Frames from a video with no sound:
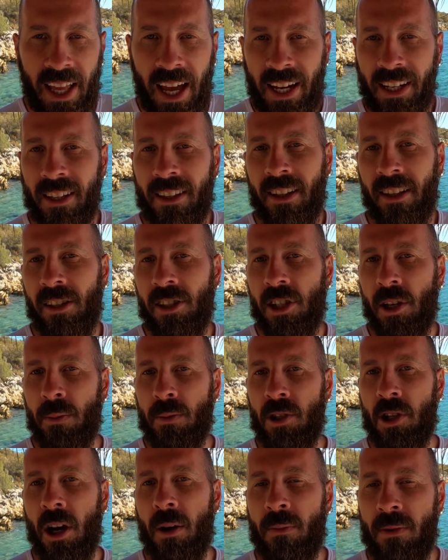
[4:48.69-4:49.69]
nerede dalış
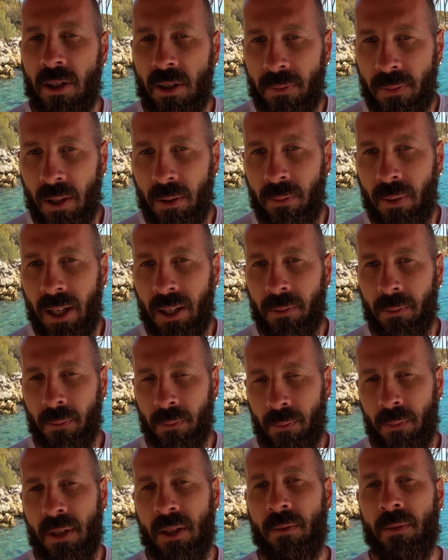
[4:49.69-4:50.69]
yapacağımızı bilmek
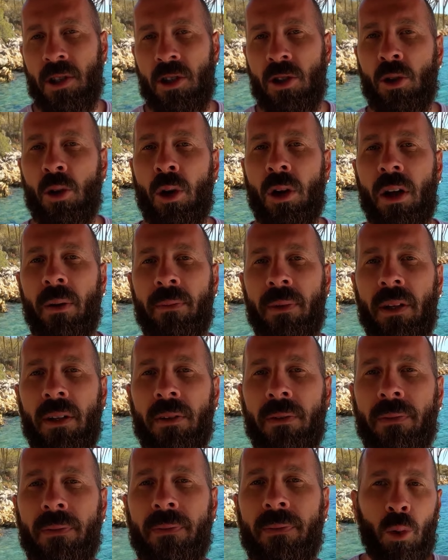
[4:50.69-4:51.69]
bizim için önemli.
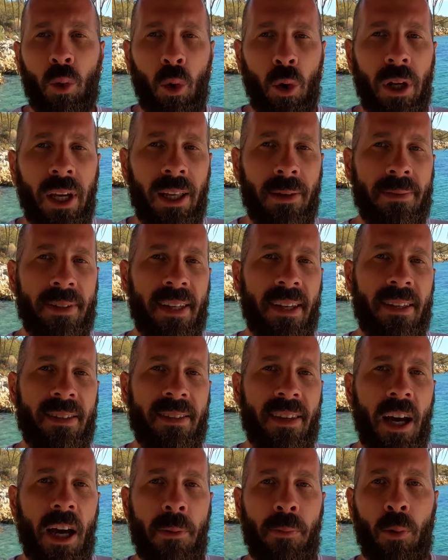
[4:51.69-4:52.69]
Doğru elbiseye
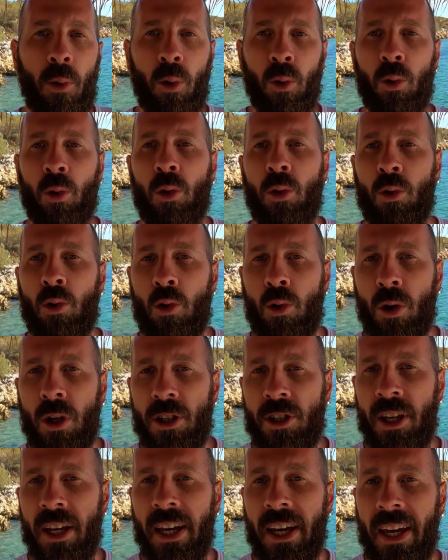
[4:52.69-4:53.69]
sahip olduğunuz
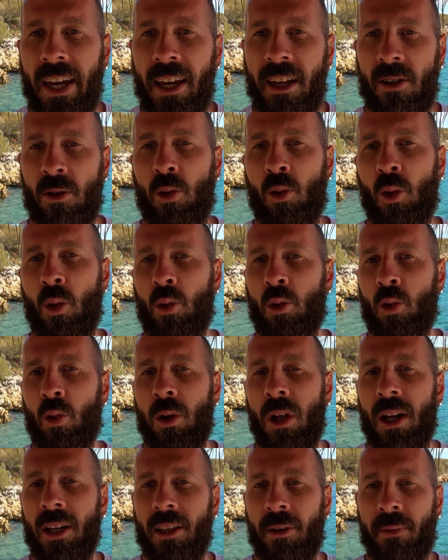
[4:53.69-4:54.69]
sürece en soğuk
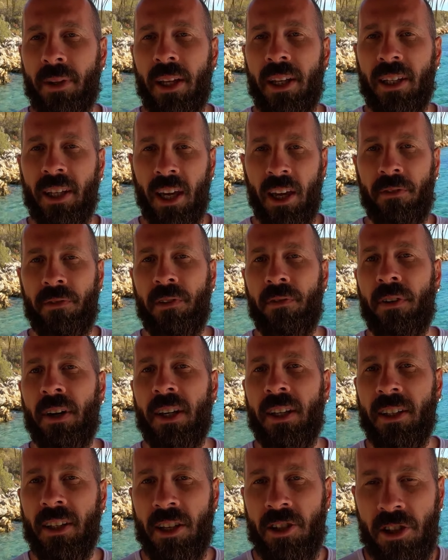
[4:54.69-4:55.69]
sularda bile keyifli
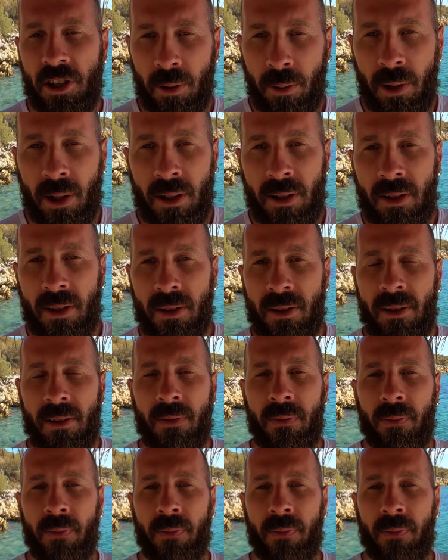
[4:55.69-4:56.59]
vakit geçirebilirsiniz.